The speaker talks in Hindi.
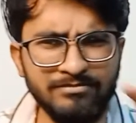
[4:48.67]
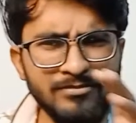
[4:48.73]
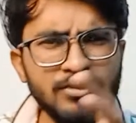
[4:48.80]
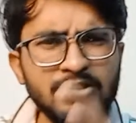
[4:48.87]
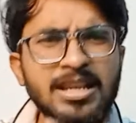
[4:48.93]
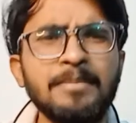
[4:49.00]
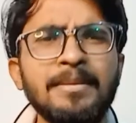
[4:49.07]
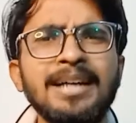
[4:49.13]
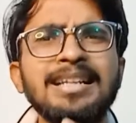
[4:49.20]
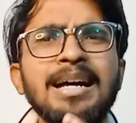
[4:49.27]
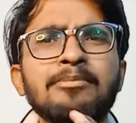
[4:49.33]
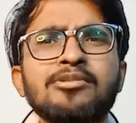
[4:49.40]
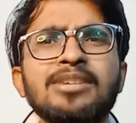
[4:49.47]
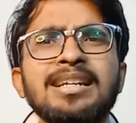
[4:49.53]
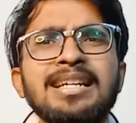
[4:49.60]
उसके बाद
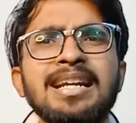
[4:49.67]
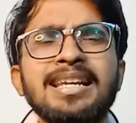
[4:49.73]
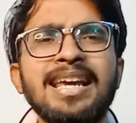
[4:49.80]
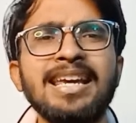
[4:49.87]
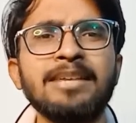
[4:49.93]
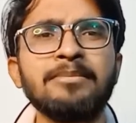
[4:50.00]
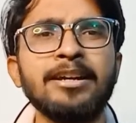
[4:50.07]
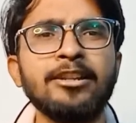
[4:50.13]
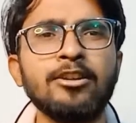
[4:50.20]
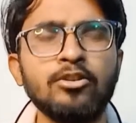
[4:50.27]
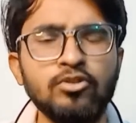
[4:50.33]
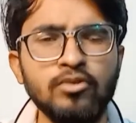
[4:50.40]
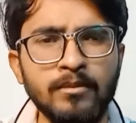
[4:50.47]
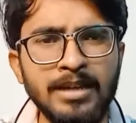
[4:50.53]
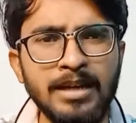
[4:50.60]
आपको करना क्या है कि भाई देखो
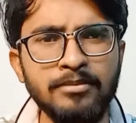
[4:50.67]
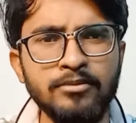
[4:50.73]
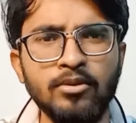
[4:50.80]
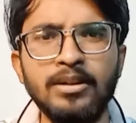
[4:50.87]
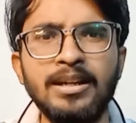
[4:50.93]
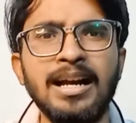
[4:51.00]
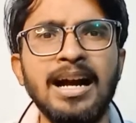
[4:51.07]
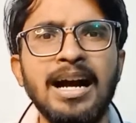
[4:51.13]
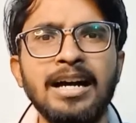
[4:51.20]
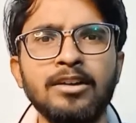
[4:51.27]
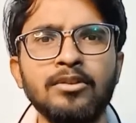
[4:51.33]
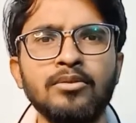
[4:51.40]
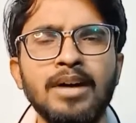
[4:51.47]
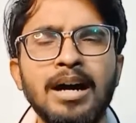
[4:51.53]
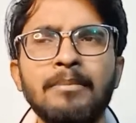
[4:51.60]
जो भी आप स्टोरी लगा रहे
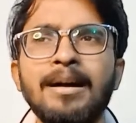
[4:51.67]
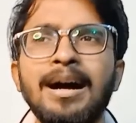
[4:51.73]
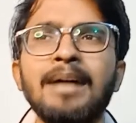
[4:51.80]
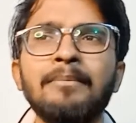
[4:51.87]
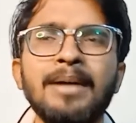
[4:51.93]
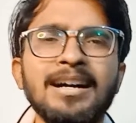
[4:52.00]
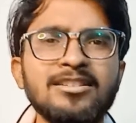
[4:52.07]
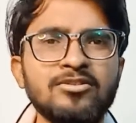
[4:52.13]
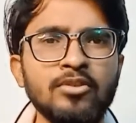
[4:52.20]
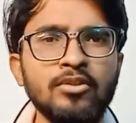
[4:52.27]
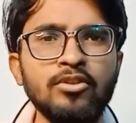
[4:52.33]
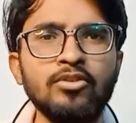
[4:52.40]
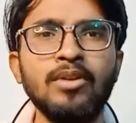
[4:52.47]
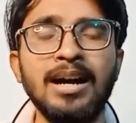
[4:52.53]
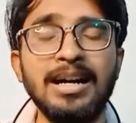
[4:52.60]
हो अब आप हर
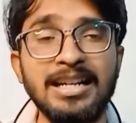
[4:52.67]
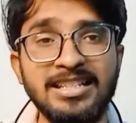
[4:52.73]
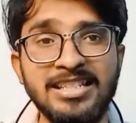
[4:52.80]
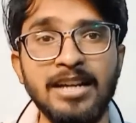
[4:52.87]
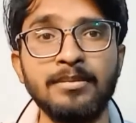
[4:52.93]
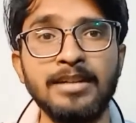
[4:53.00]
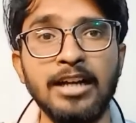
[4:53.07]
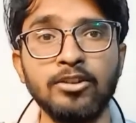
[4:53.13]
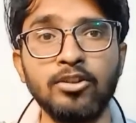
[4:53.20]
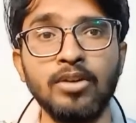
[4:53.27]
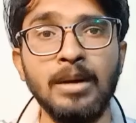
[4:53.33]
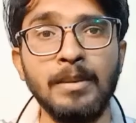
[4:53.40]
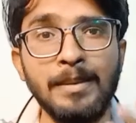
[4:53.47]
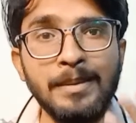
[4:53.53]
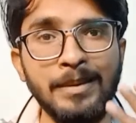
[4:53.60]
स्टोरी को अगर अच्छा बनाते हो
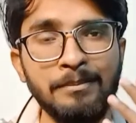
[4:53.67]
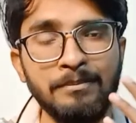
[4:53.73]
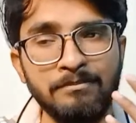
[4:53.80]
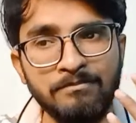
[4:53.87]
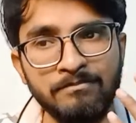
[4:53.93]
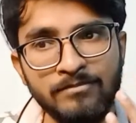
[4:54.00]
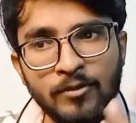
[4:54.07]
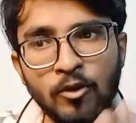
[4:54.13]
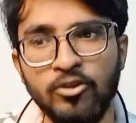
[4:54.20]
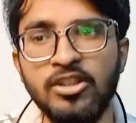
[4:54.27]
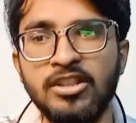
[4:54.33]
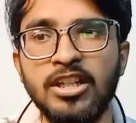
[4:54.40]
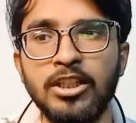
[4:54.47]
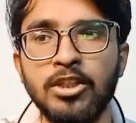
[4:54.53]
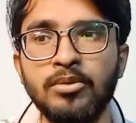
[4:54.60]
आप कोशिश
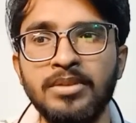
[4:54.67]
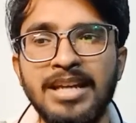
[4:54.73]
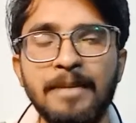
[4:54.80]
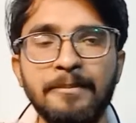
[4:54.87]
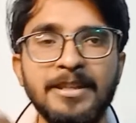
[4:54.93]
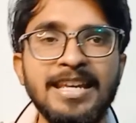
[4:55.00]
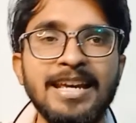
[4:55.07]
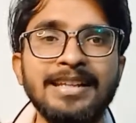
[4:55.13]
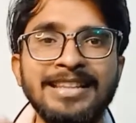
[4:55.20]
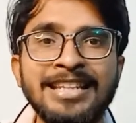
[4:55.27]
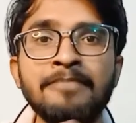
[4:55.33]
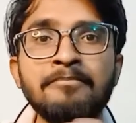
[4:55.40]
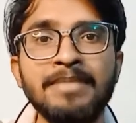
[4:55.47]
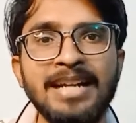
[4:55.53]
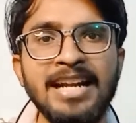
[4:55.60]
करते हो कि आपकी एक
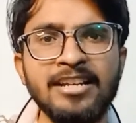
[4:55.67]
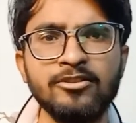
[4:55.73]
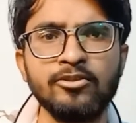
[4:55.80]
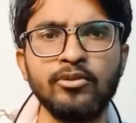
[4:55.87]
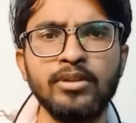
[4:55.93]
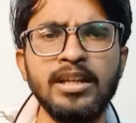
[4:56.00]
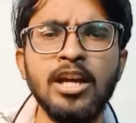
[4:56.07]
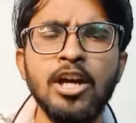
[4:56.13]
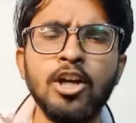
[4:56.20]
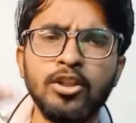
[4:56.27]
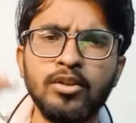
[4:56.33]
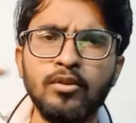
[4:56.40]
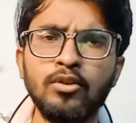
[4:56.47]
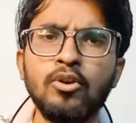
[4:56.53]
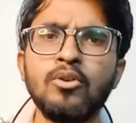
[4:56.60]
थीम में रहे स्टोरी
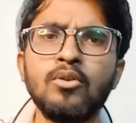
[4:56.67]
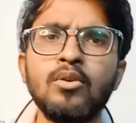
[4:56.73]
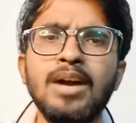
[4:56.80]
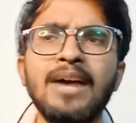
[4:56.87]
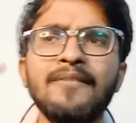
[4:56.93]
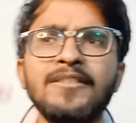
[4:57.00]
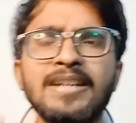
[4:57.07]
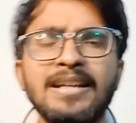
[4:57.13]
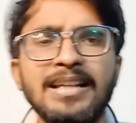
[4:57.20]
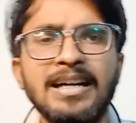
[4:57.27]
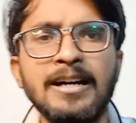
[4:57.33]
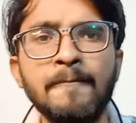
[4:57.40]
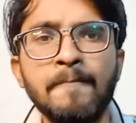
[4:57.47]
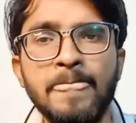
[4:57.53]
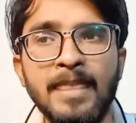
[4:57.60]
तो लोगों को काफ़ी ज़्यादा
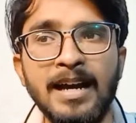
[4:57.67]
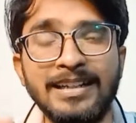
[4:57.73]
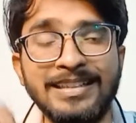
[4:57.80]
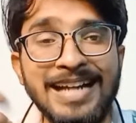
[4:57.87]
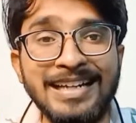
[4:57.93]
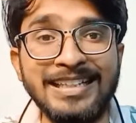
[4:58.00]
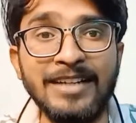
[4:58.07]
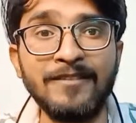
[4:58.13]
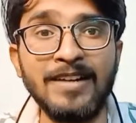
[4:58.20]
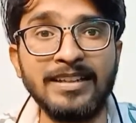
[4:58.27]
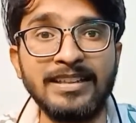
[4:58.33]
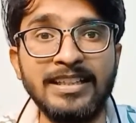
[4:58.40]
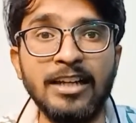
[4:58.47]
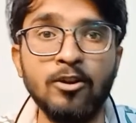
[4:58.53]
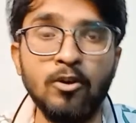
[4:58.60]
अट्रैक्टिव
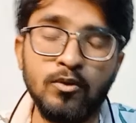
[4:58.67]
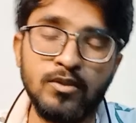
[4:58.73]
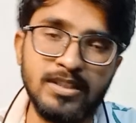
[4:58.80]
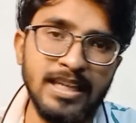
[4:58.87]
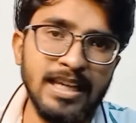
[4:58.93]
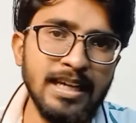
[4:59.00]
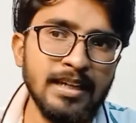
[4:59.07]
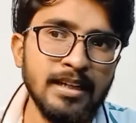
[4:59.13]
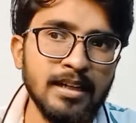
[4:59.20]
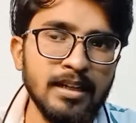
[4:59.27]
लगती है लोग उससे